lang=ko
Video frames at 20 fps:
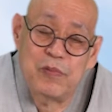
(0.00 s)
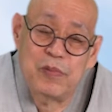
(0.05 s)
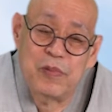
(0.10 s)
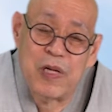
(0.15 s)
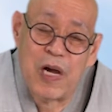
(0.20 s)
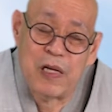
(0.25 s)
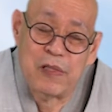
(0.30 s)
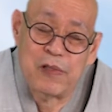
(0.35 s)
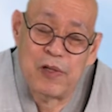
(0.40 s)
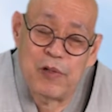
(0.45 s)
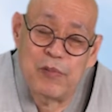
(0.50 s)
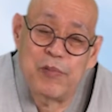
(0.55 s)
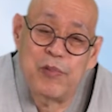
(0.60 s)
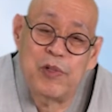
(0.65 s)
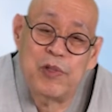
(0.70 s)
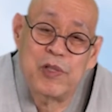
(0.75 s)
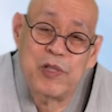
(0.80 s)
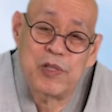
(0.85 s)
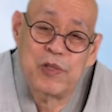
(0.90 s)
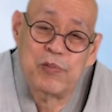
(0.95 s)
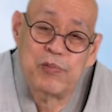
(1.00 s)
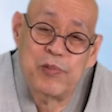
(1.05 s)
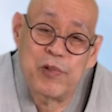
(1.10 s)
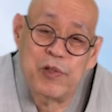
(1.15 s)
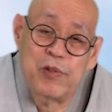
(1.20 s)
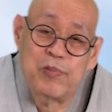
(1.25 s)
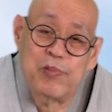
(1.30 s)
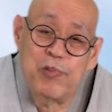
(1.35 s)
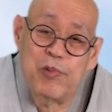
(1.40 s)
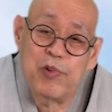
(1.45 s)
가서
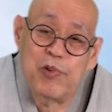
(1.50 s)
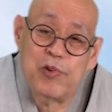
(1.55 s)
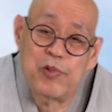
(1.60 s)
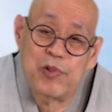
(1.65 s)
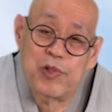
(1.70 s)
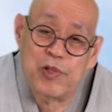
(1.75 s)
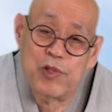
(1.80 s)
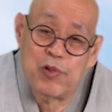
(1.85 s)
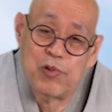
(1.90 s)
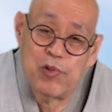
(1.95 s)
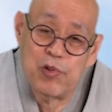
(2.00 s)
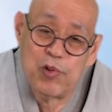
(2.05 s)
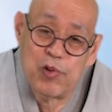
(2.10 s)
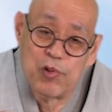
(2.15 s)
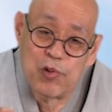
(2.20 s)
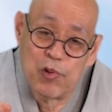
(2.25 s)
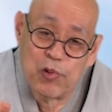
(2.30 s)
어머니들 모시고